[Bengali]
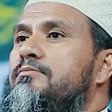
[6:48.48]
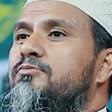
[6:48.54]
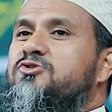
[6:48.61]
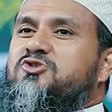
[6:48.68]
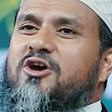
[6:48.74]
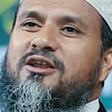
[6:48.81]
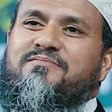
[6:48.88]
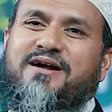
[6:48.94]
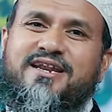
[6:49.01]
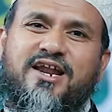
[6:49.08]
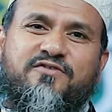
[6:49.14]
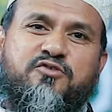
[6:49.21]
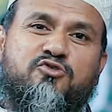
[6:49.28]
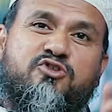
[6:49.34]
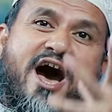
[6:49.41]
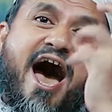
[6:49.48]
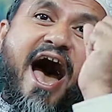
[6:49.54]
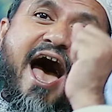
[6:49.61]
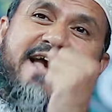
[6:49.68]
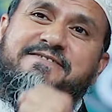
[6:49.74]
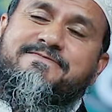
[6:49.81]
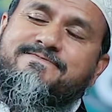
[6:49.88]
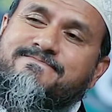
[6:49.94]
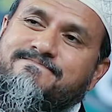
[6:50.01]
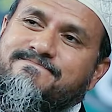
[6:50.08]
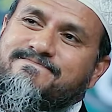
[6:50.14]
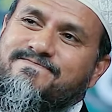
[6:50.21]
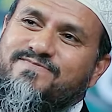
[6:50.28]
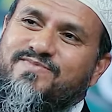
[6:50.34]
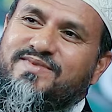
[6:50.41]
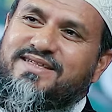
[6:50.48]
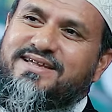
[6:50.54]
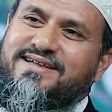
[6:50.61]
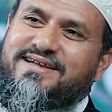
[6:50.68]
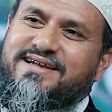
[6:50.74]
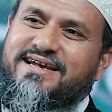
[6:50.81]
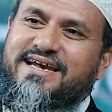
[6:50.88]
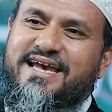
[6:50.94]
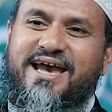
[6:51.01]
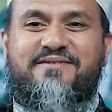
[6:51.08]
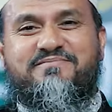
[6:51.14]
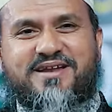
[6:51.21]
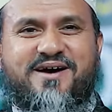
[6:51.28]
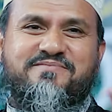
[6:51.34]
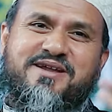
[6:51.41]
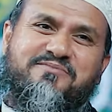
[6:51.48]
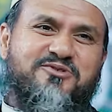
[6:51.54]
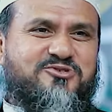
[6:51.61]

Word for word: মুসলমানের ফুতায় এমনি এমনি